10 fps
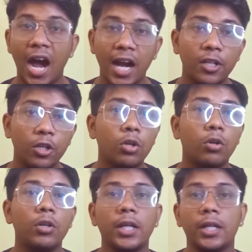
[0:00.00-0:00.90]
আট লক্ষ
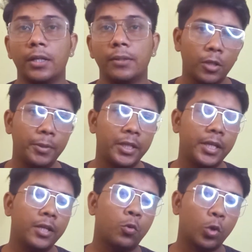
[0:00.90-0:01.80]
টাকা তবে
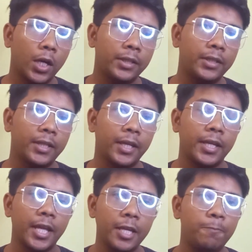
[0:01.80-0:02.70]
গোড়ার দিকে
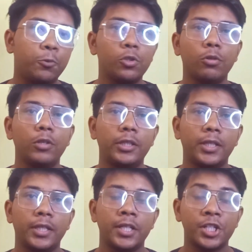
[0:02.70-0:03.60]
এই পুজোগুলিতে